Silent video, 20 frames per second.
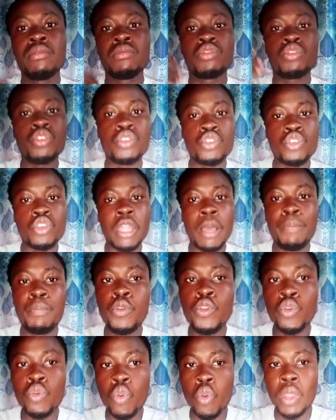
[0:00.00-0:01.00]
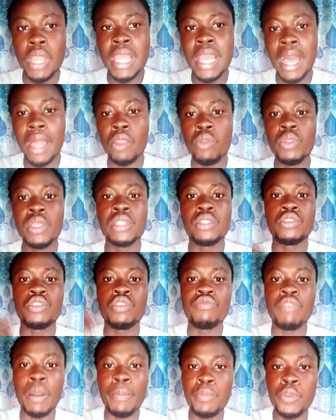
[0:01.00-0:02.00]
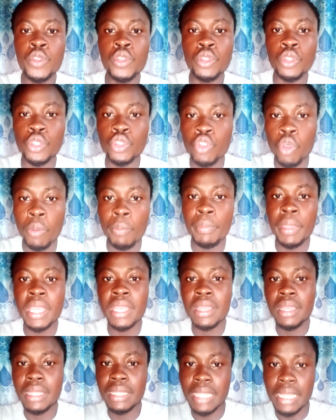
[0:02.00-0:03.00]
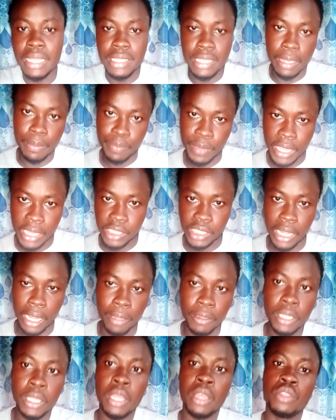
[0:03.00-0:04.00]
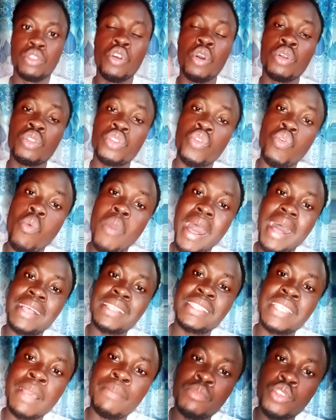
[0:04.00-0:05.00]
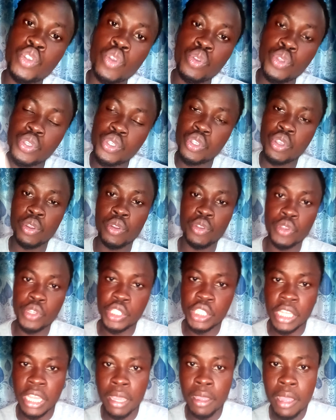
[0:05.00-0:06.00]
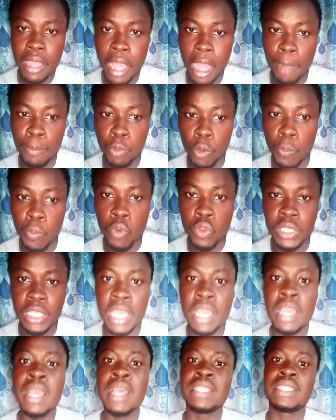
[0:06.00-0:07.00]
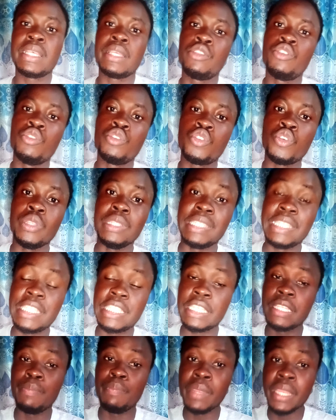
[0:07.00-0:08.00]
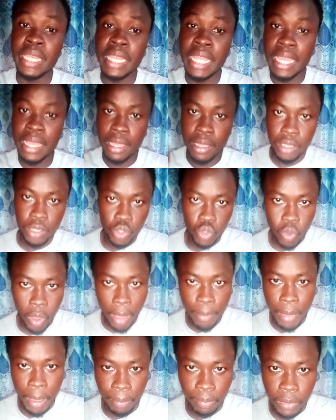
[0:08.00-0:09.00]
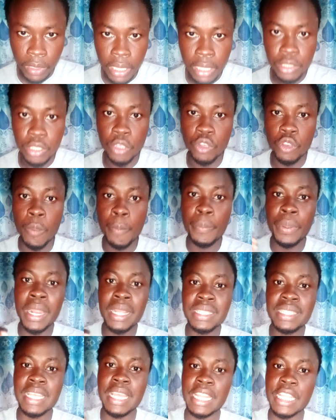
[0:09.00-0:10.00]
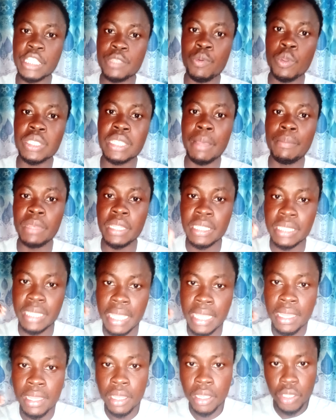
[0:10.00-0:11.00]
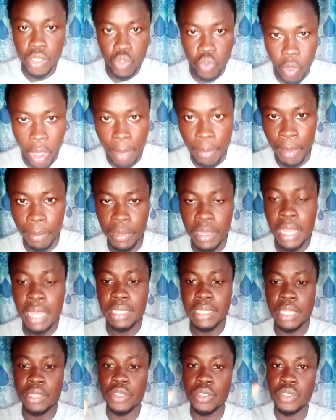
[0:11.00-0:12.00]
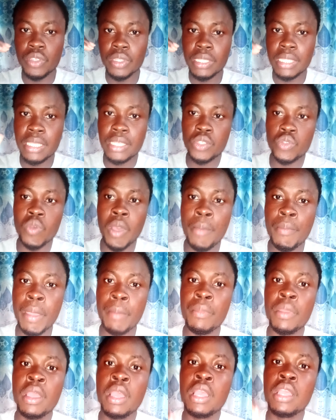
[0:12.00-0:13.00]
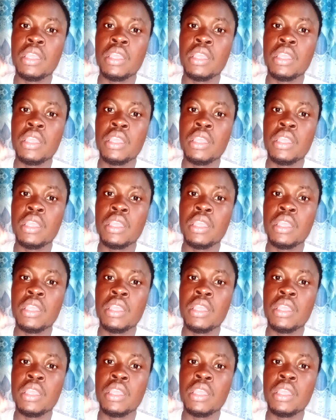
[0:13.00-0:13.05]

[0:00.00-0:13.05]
tu seras plus collé à lui, tu vas plus retomber dans ces pièges-là. Donc, troisième solution que j'ai à proposer, c'est de se discipliner soi-même c'est de prendre ses responsabilités soi-même. C'est de se dire soi-même,